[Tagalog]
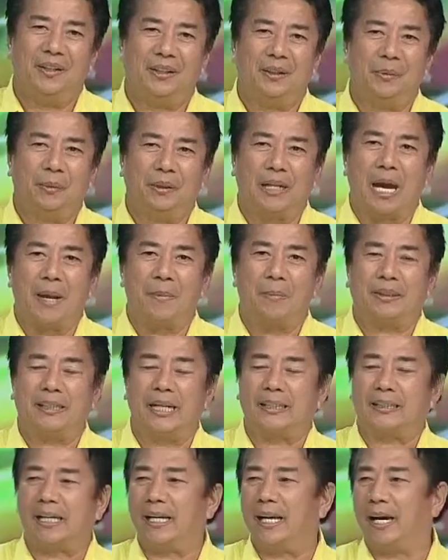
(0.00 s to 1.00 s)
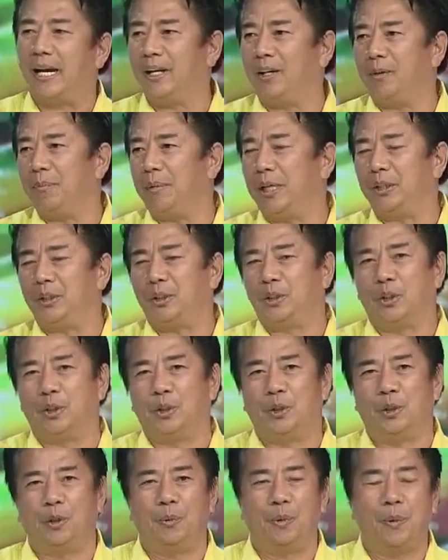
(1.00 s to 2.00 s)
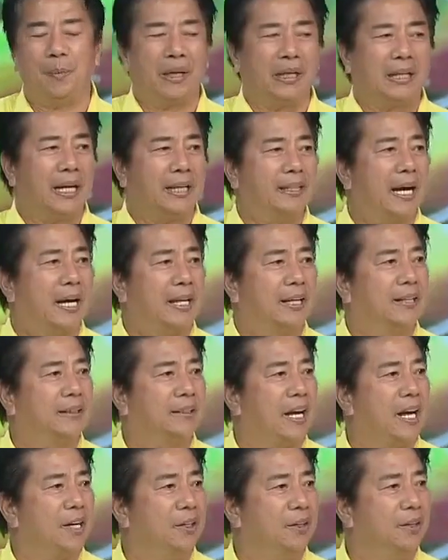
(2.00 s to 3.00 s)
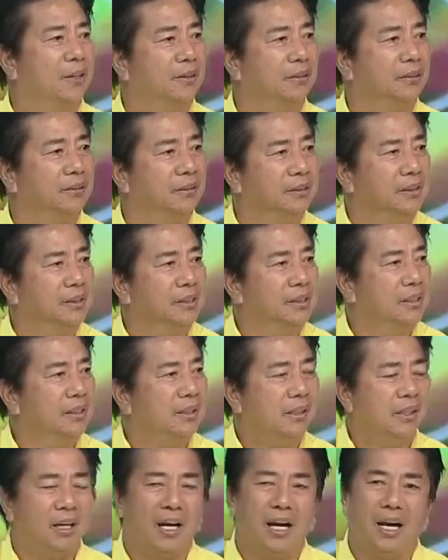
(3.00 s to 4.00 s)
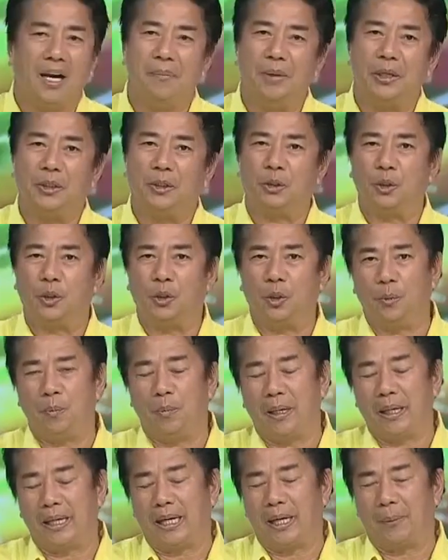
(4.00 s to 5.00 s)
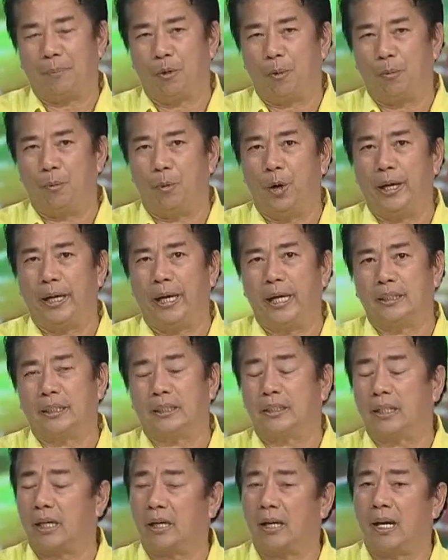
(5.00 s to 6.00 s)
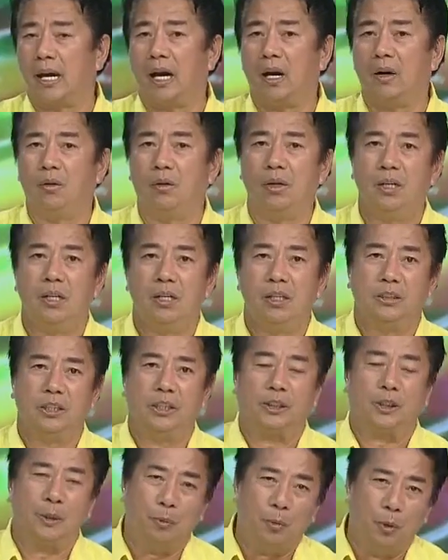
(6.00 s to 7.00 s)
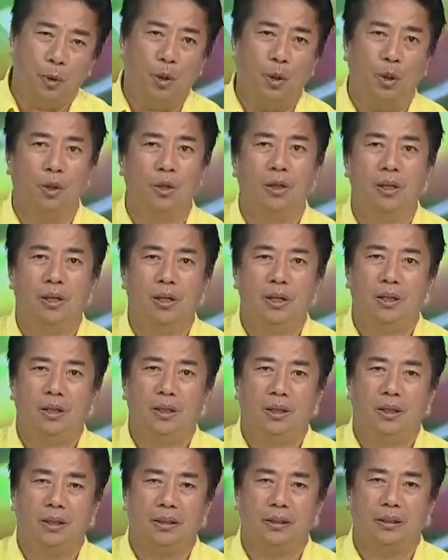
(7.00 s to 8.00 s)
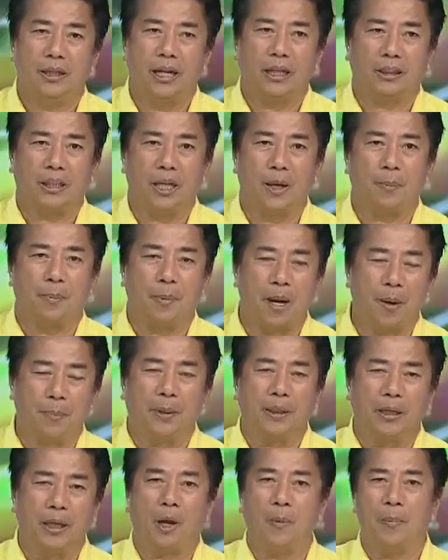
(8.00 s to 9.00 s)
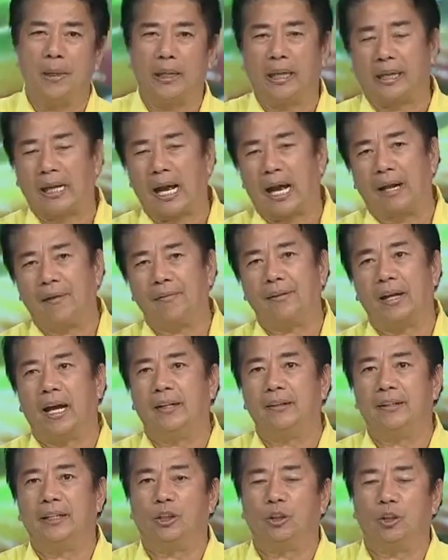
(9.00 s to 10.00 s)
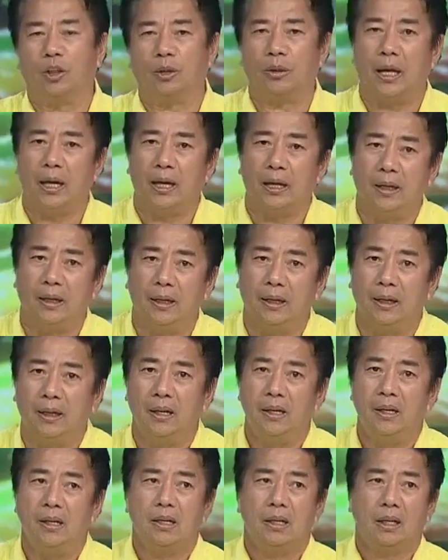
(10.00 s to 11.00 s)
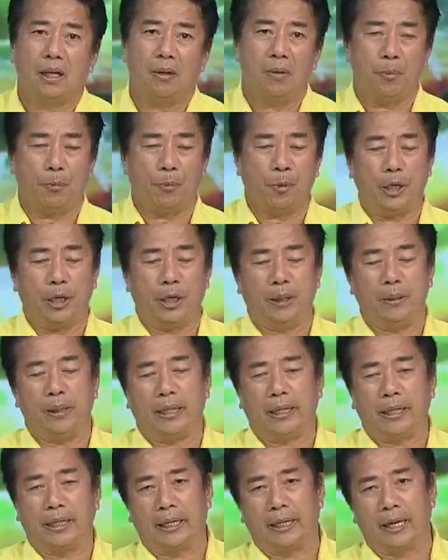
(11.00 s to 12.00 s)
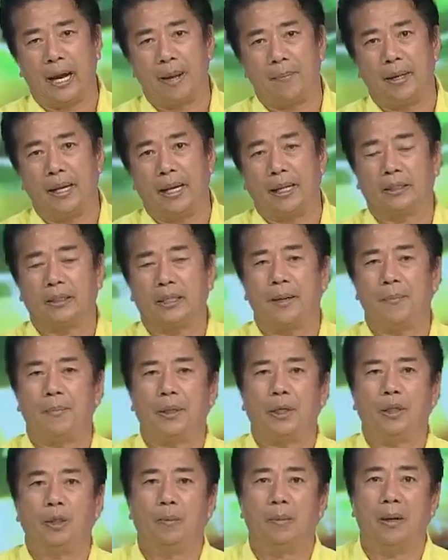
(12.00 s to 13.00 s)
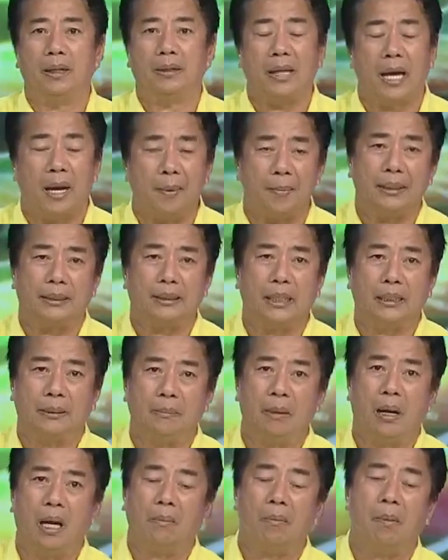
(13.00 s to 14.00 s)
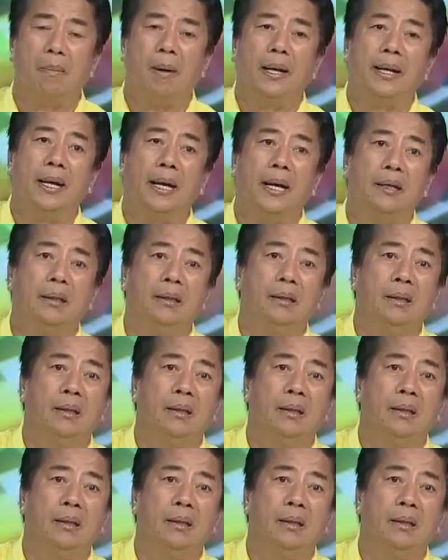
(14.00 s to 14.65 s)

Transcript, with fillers: Hindi mo tayo magsasaya ngayon. Medyo may pinagdadaanan tayo. Uh, medyo mahirap ang buhay ngayon sa Siargao, sa Cebu. Hindi ata proper na kami nagkakantahan dito dahil ah, kami po ay nakikiramay at siyempre dumadamay sa ating mga kababayan.